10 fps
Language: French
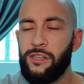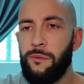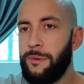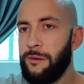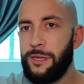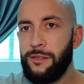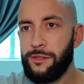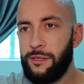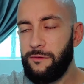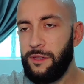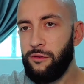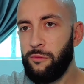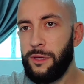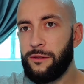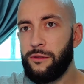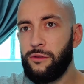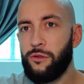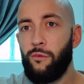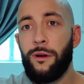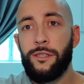je ne vais pas en parler dans cette vidéo parce que je
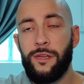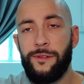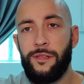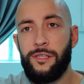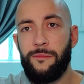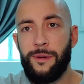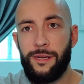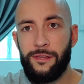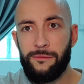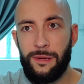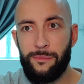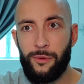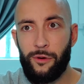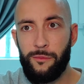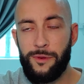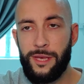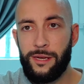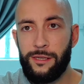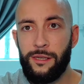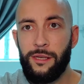crois que j'en avais déjà parlé dans ma
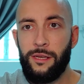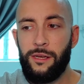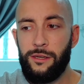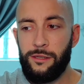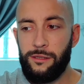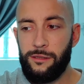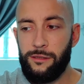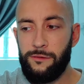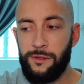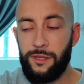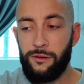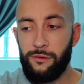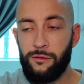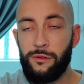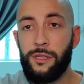première vidéo.